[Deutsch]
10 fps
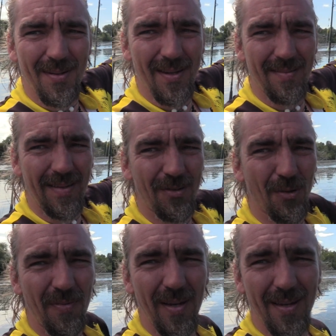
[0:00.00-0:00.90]
Da ziehen
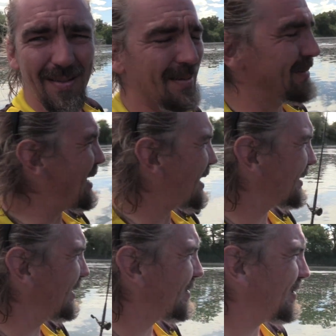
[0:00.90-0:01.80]
so viele
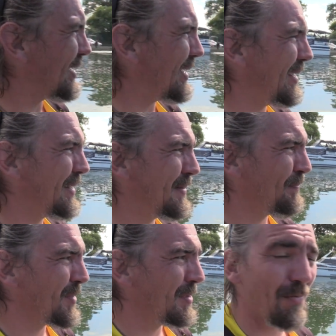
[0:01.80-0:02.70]
Yachten jetzt hier rein.
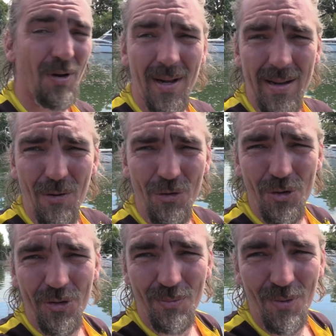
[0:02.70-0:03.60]
Die wollen halt auch ein
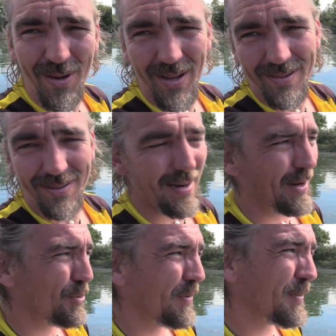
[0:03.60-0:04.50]
schönes Wochenende in der
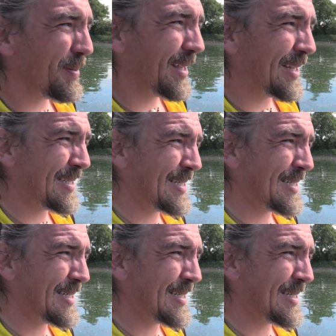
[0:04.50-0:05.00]
Natur verbringen.